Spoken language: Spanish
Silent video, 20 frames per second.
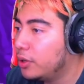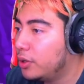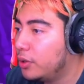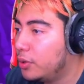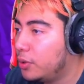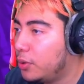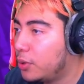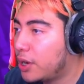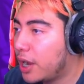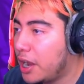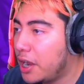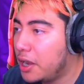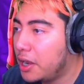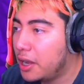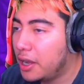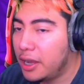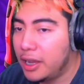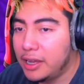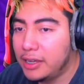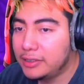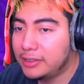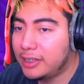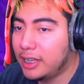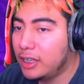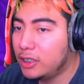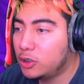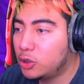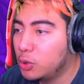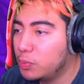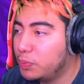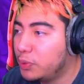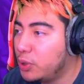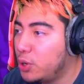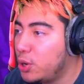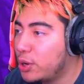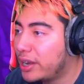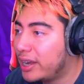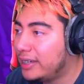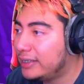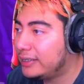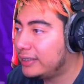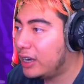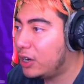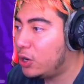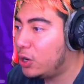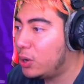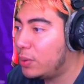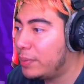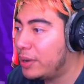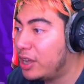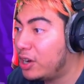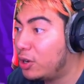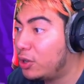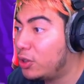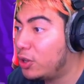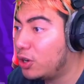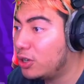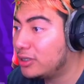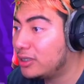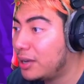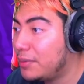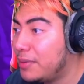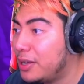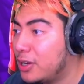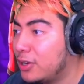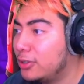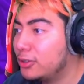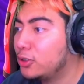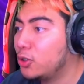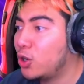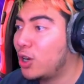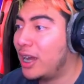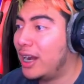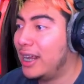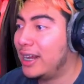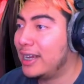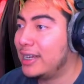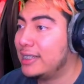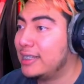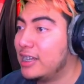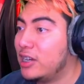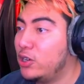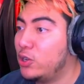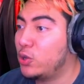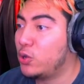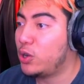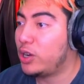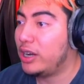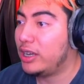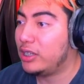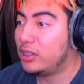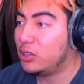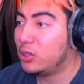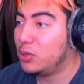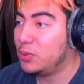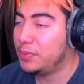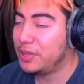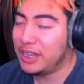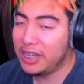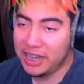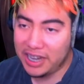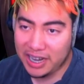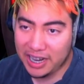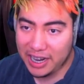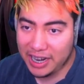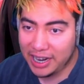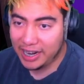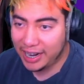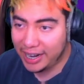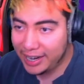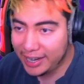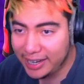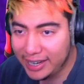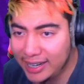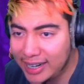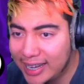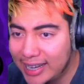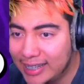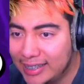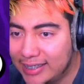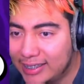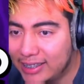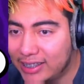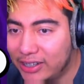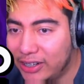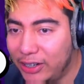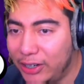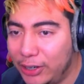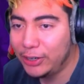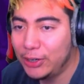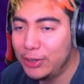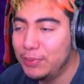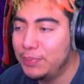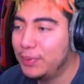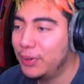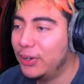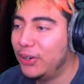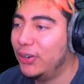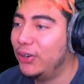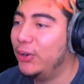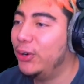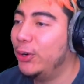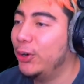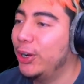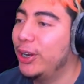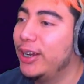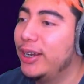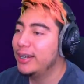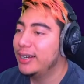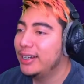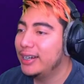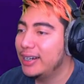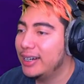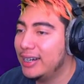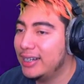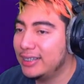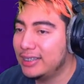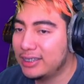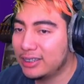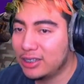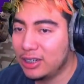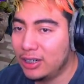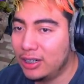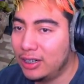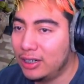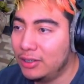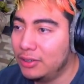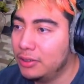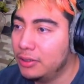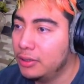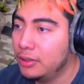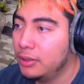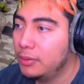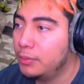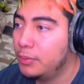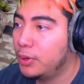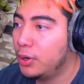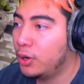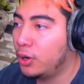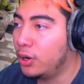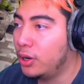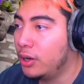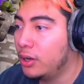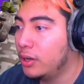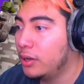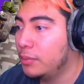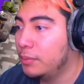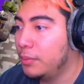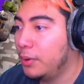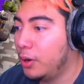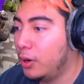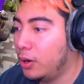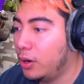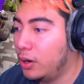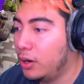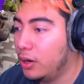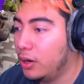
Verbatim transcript: Ok, este supongo que es el número 2, amigos. Ojalá que esté en lo correcto. Bien, ahí, let's go, boy. Let's go. Bro, bro.